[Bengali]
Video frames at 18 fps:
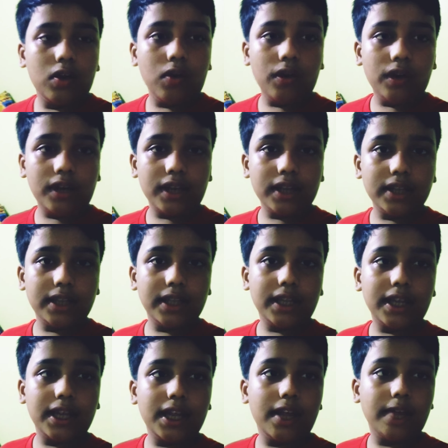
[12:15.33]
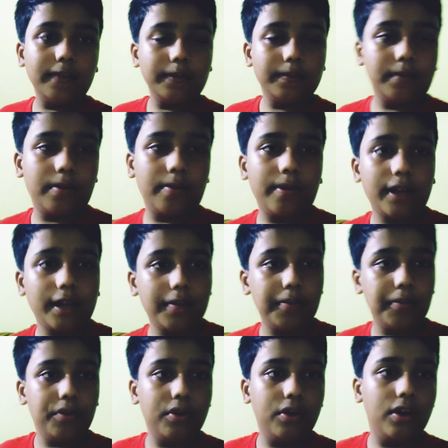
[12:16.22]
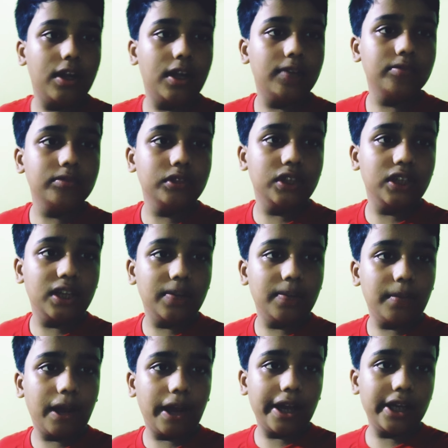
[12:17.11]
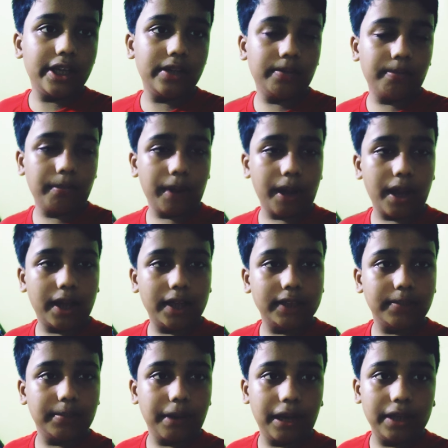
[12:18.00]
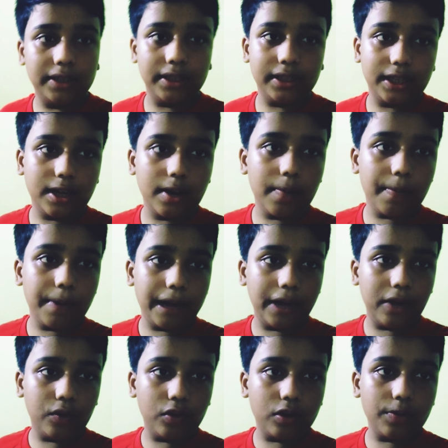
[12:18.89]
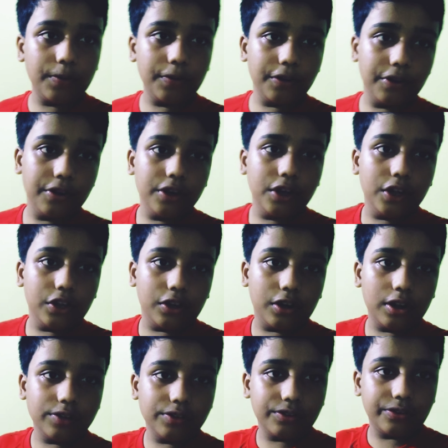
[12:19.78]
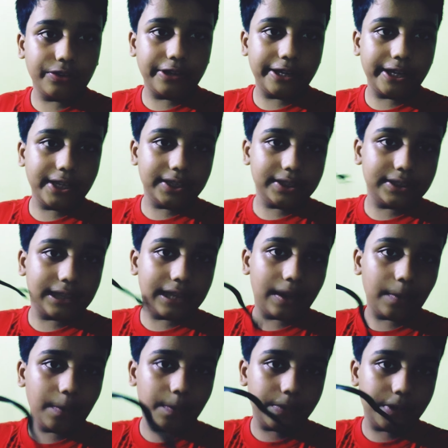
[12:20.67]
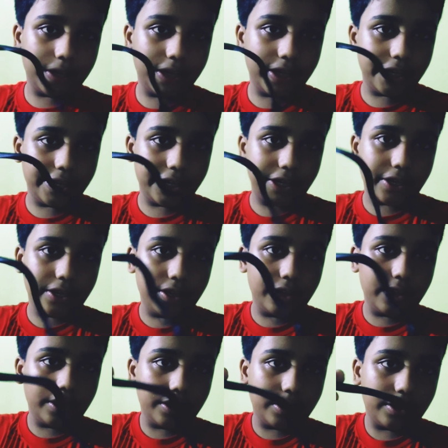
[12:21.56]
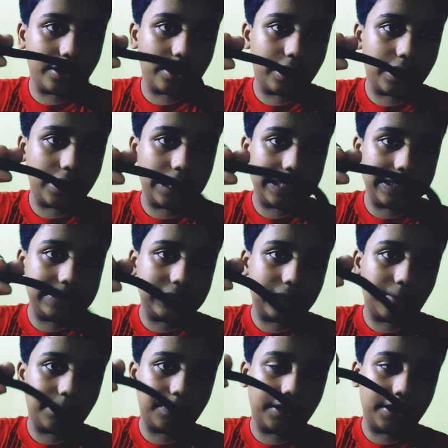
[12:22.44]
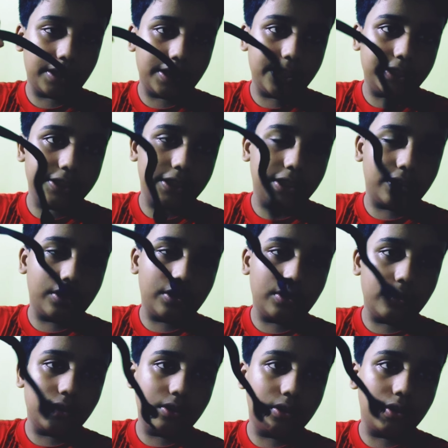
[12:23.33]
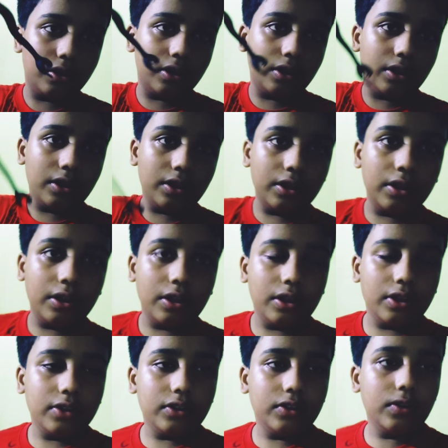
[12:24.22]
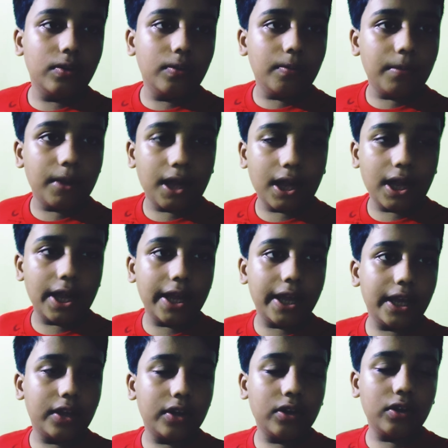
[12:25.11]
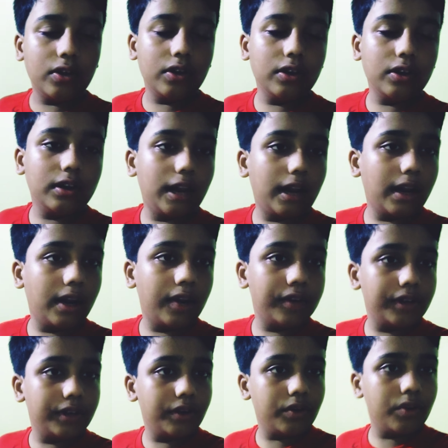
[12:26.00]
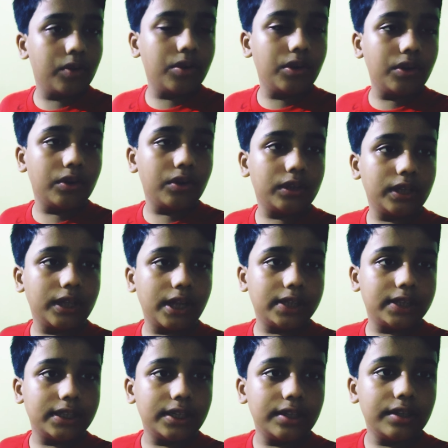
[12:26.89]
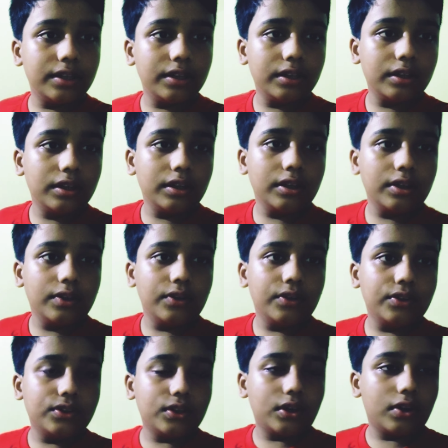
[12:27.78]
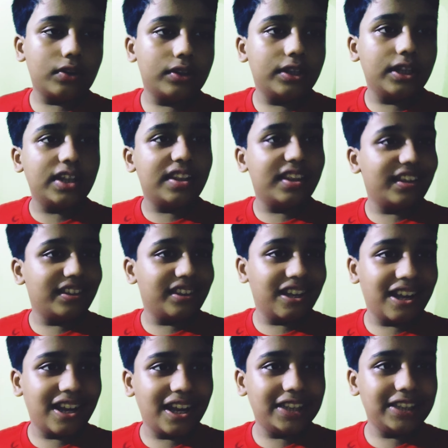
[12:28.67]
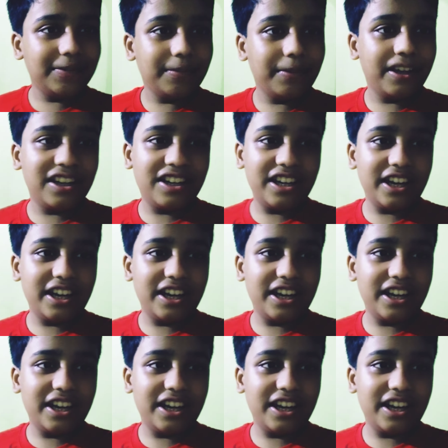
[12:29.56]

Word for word: ওইখান থেকে আমি বাবাকে বললাম যে মায়ের মাকে মায়ের সাথে একটা প্র্যাঙ্ক করবো তো একটা ফেক সাপ নিয়ে নি তাহলে এই সাপটা নিয়েছি দেখো তো মা এখন রান্নাঘরে রুটি করতে গেছে চলো দেখে আসি মানে